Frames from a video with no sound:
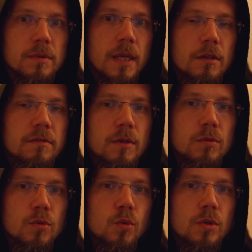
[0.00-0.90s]

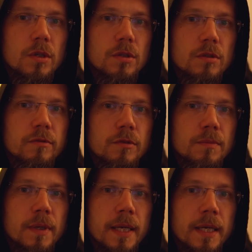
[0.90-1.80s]
darował dług
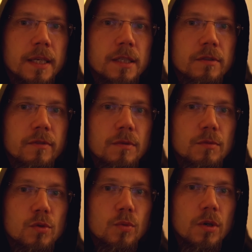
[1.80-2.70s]
dwóm
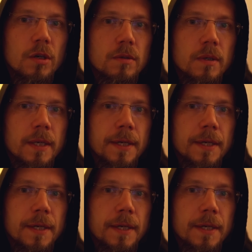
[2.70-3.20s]
swoim sługom.